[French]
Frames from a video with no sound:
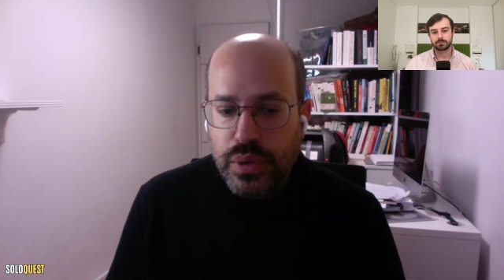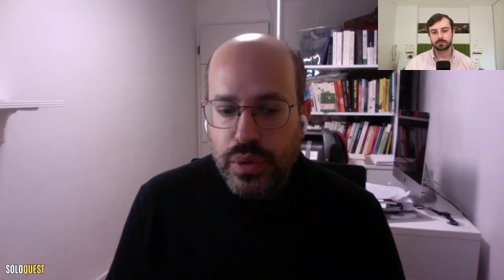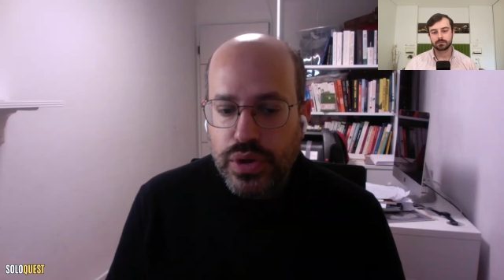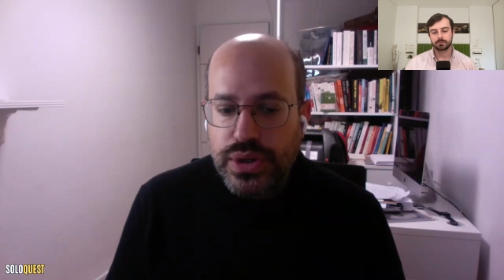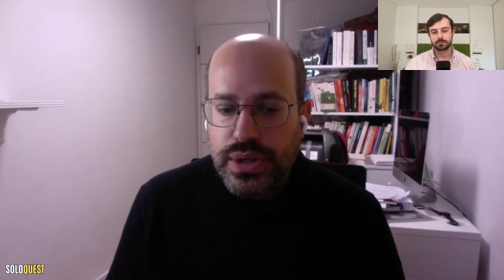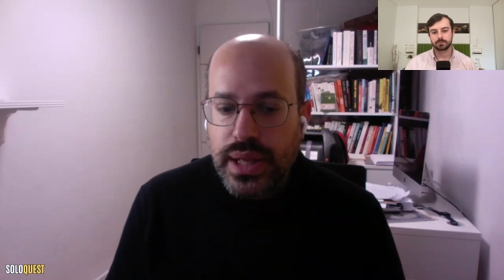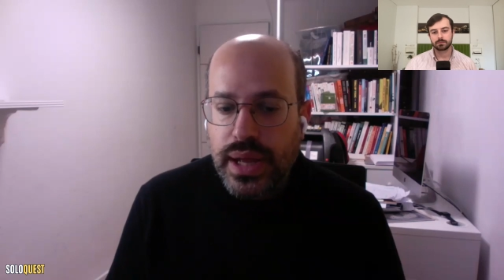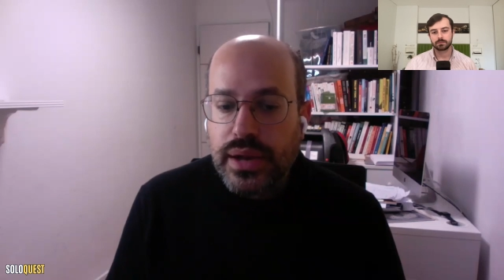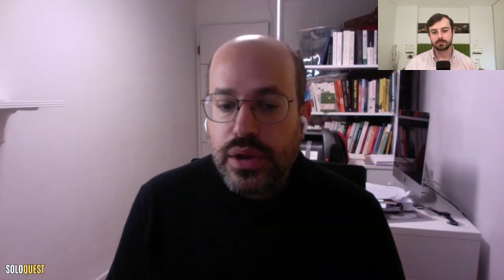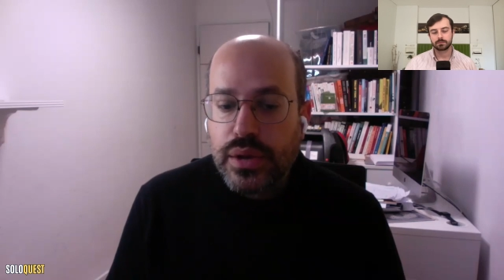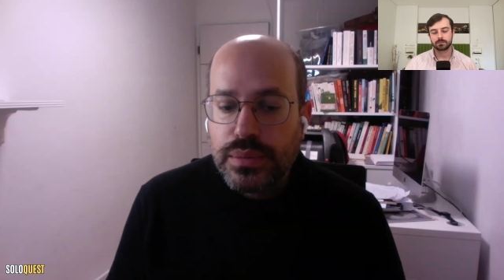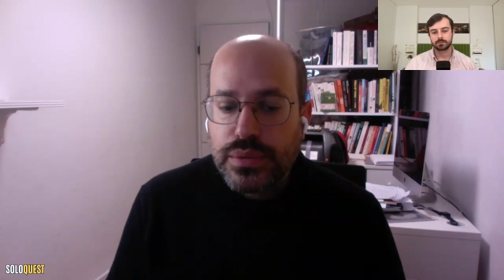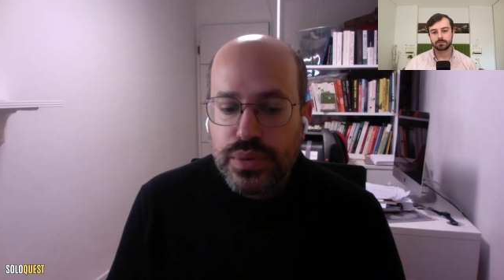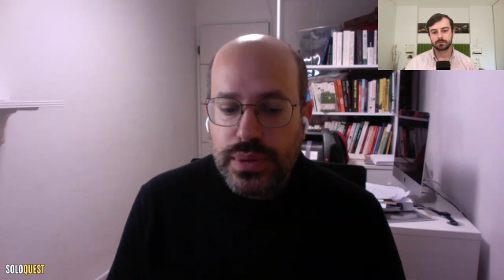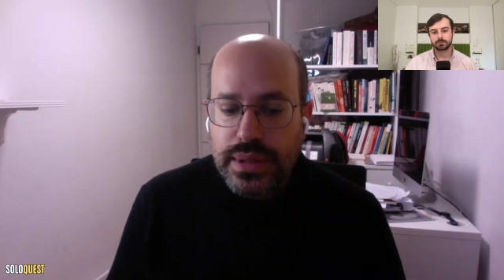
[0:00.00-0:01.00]
Donc en général,
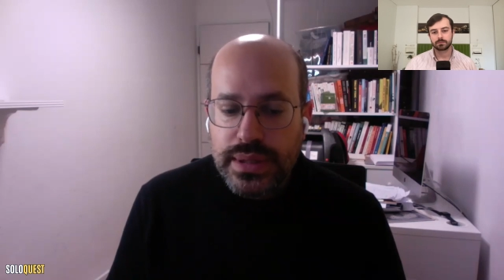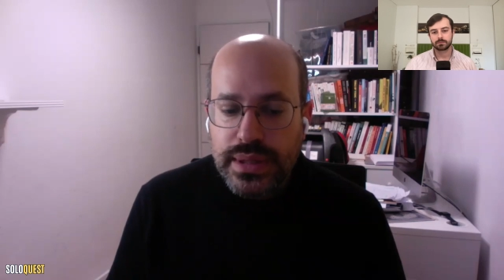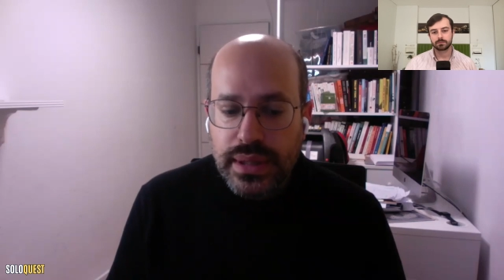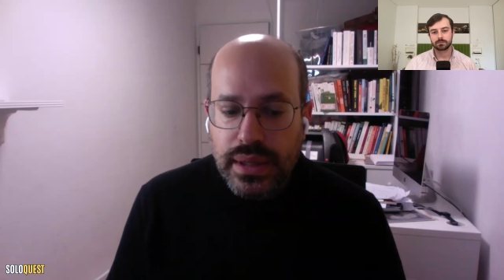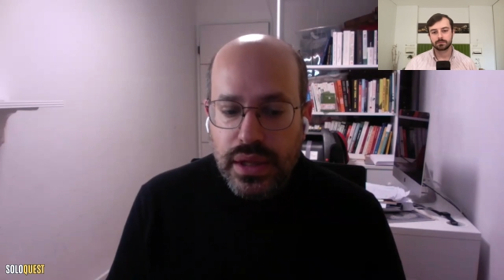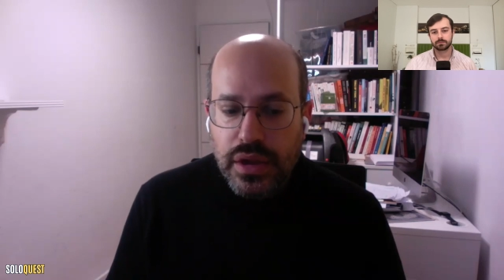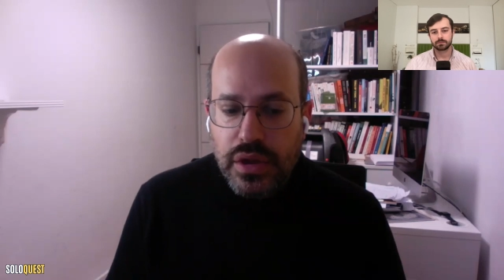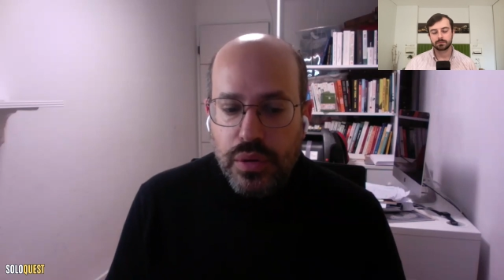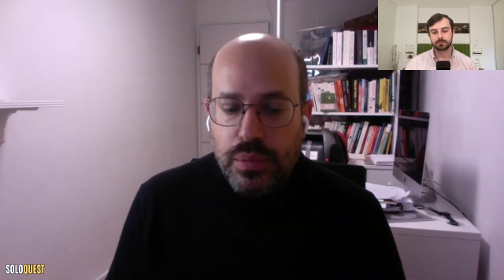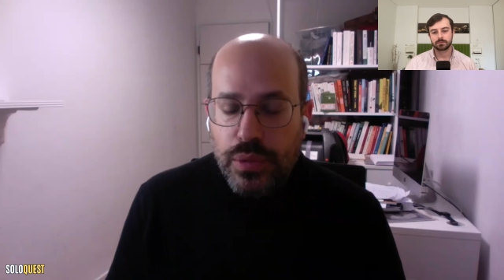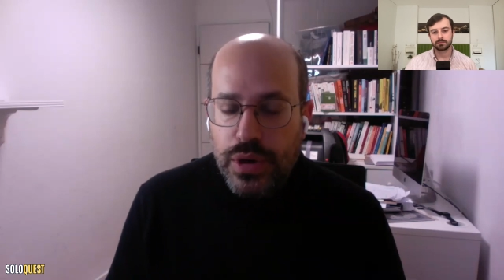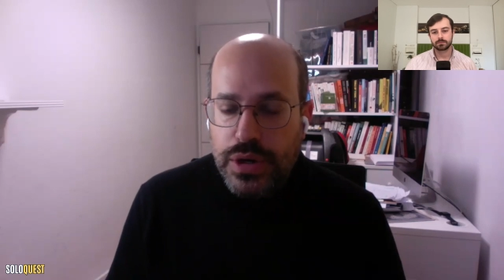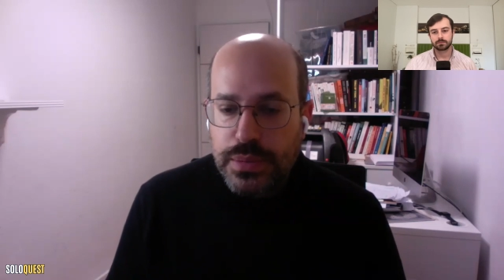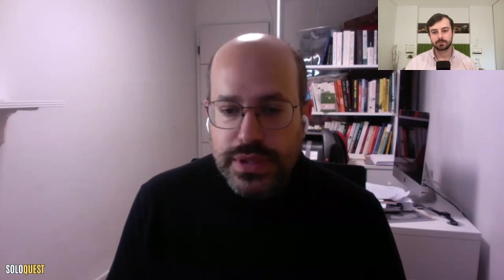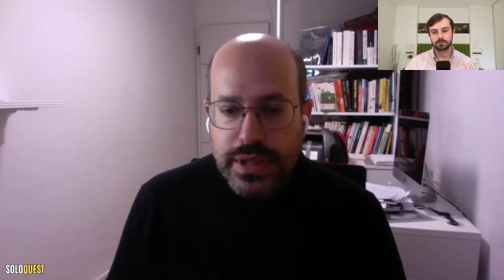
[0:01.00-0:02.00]
comme tu l'as dit,
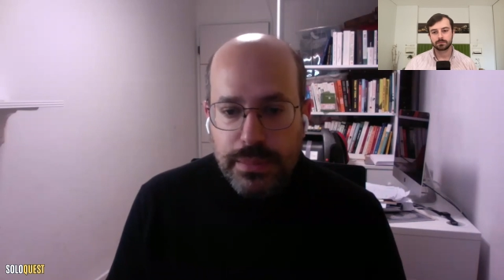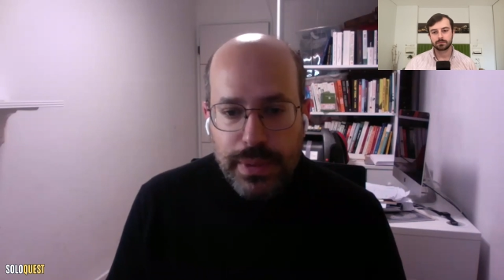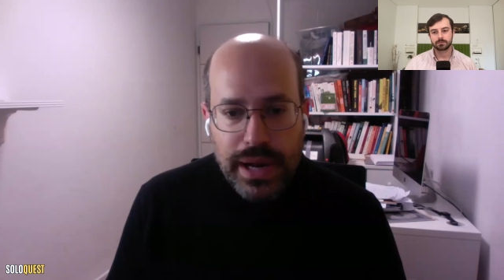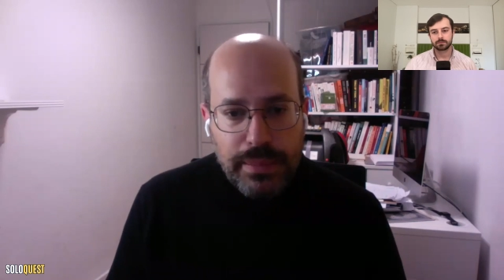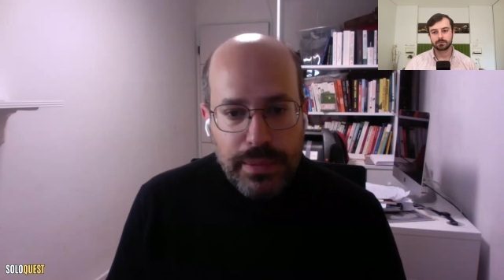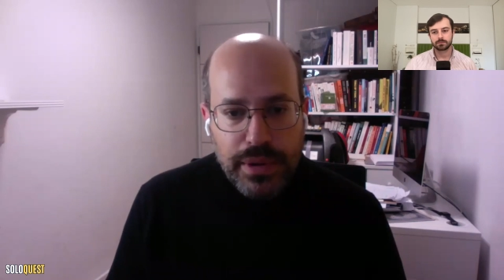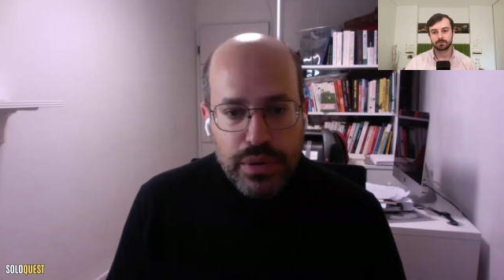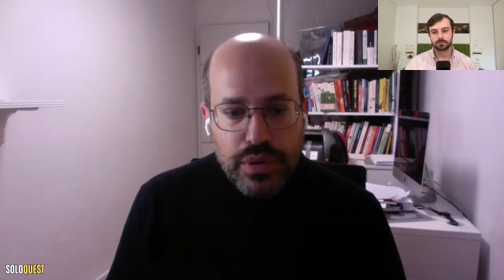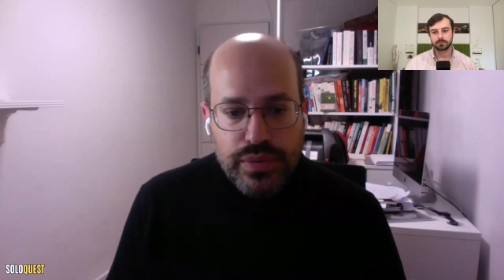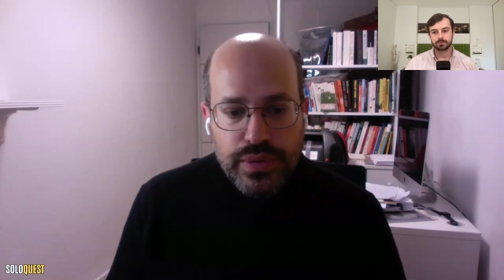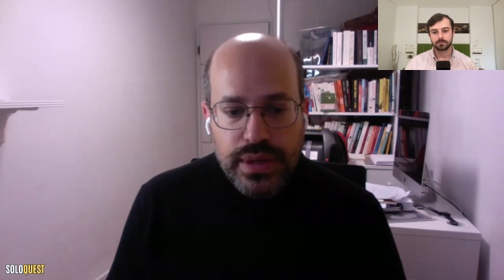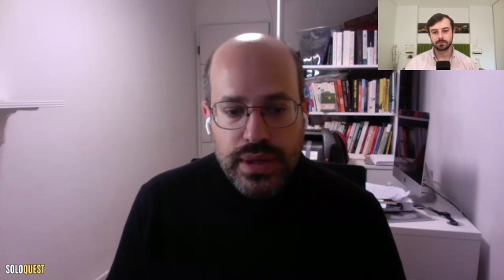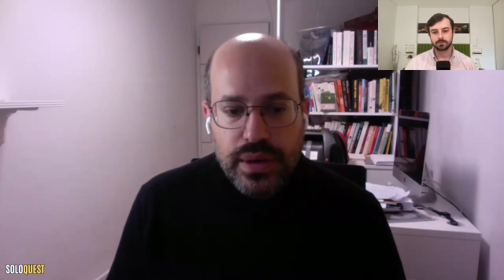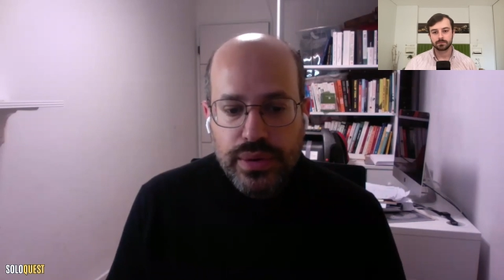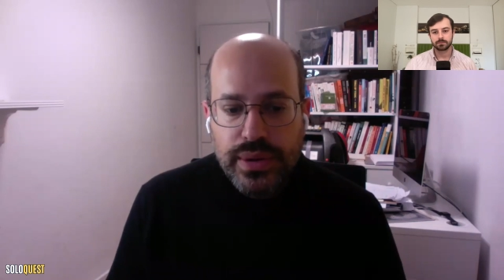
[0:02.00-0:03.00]
moi je pense que c'est pas la peine de
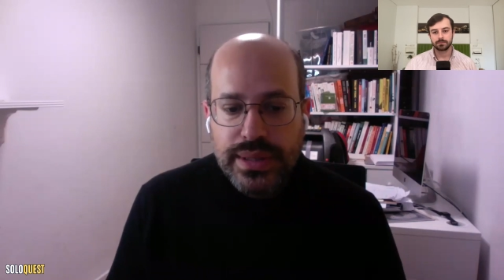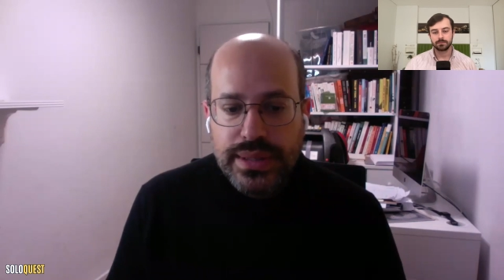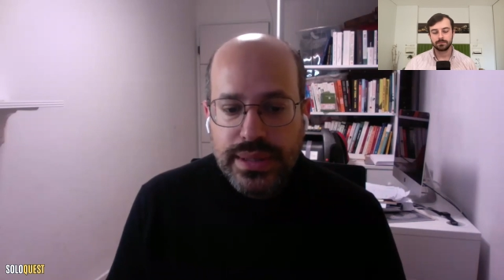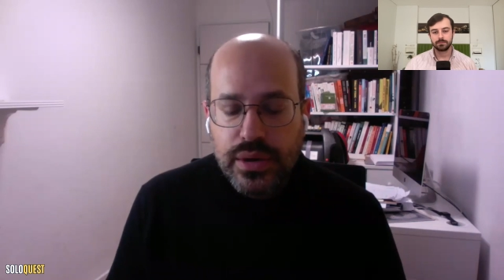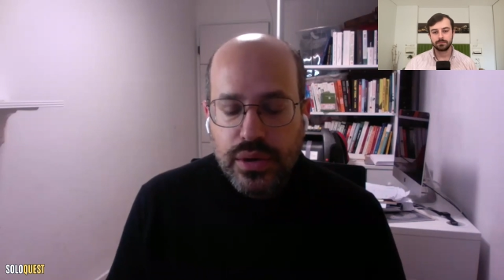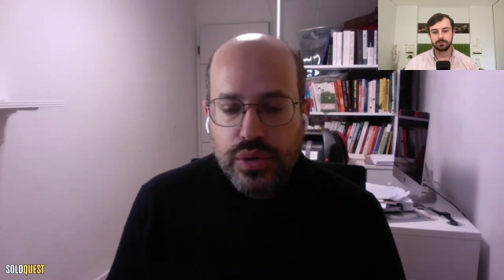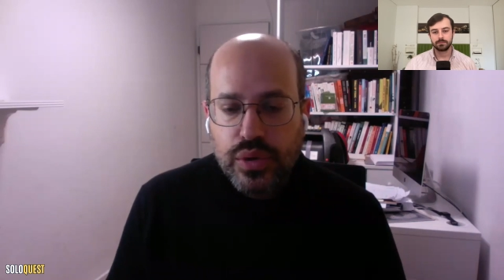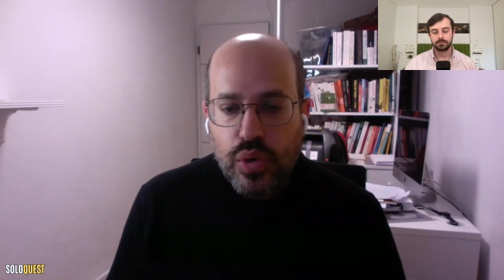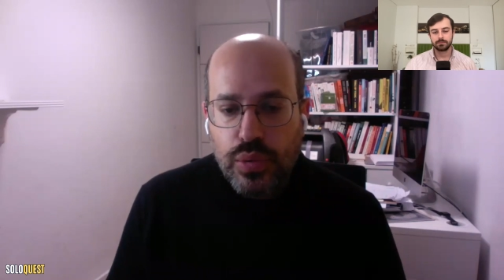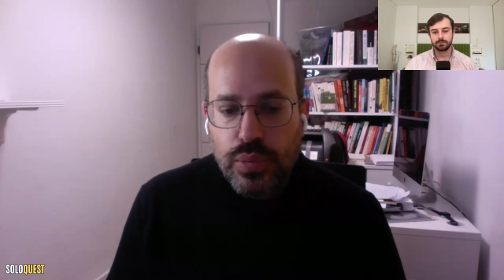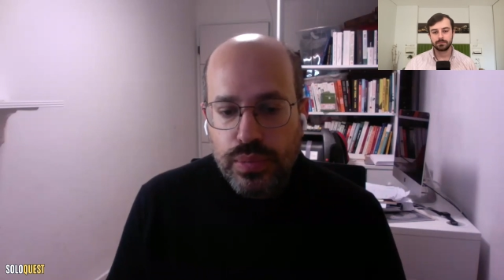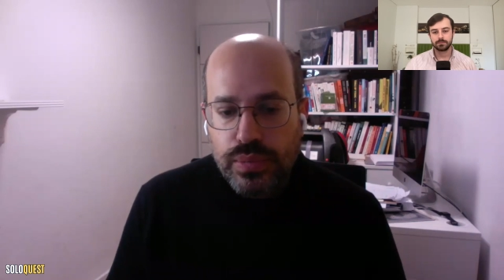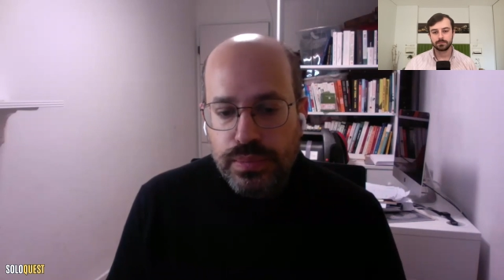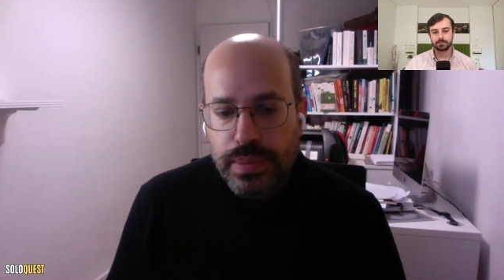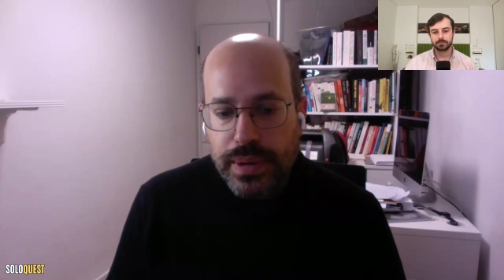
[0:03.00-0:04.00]
venir en indiquant trop